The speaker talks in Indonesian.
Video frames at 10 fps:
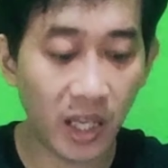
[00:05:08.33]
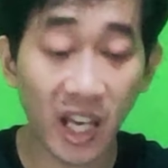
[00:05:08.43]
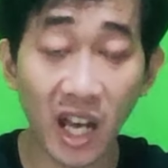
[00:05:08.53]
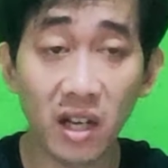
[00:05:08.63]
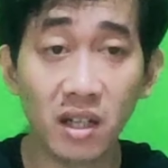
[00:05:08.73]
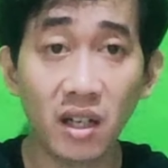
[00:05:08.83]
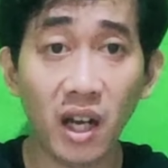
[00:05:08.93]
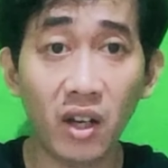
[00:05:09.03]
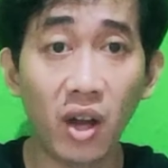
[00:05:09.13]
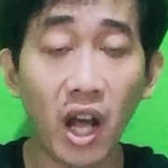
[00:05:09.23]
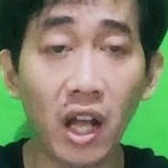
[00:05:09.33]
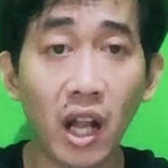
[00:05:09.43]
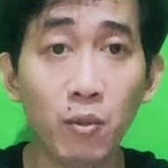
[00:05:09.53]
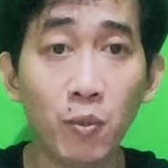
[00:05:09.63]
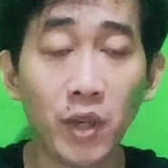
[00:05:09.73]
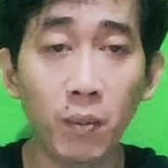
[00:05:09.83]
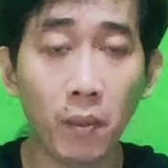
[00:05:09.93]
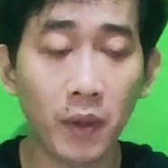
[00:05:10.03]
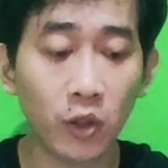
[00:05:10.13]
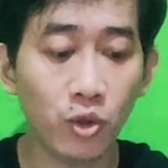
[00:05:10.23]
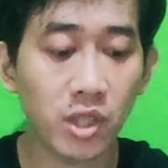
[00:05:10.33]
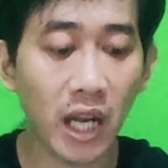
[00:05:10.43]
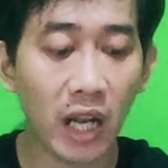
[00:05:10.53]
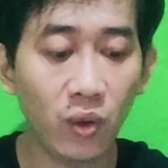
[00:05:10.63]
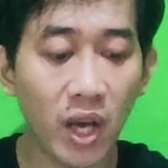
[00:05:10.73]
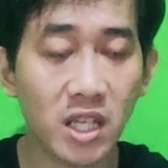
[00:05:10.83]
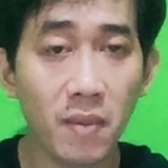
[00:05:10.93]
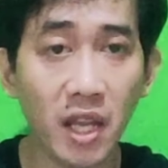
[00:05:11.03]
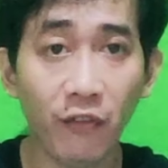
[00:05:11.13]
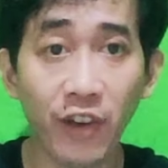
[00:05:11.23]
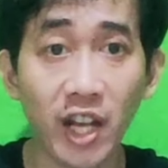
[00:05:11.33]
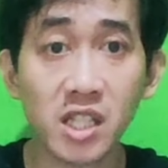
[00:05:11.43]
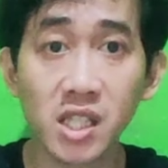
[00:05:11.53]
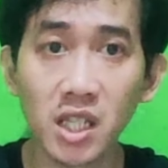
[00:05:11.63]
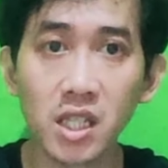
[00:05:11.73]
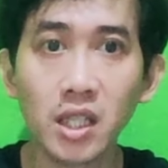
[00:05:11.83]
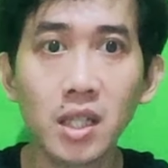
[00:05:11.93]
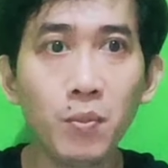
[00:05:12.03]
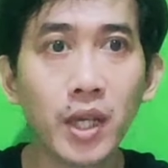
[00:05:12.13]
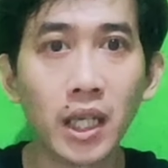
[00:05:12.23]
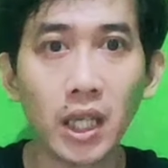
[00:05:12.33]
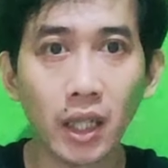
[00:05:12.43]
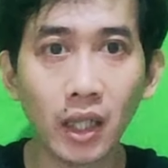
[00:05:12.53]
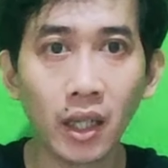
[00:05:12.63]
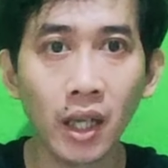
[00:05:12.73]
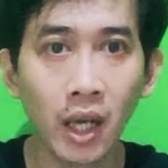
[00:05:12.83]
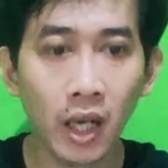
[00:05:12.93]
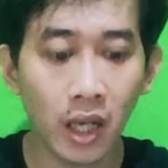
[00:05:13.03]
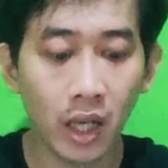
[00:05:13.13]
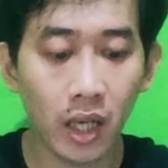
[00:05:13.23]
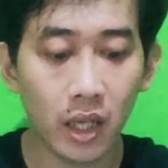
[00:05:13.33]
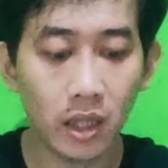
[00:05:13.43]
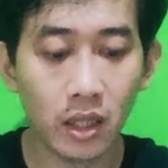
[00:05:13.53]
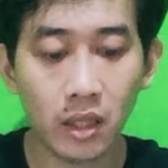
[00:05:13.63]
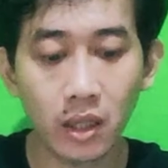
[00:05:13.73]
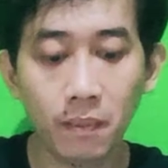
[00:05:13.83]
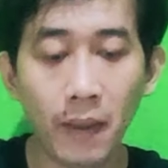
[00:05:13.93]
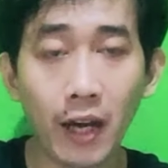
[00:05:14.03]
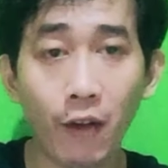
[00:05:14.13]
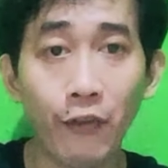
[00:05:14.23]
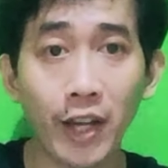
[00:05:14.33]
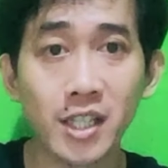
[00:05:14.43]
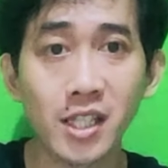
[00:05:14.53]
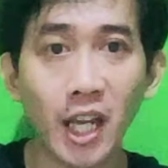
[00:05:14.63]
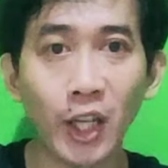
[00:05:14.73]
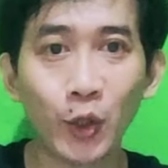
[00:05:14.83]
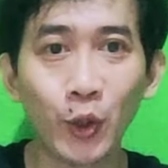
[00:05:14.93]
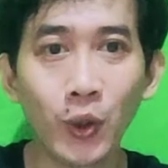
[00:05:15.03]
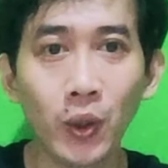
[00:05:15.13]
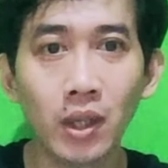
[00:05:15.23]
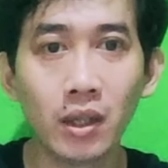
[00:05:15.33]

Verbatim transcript: ya uh, kalau album K-pop itu selalu ada banyak versi jadi bikin uh, para fansnya itu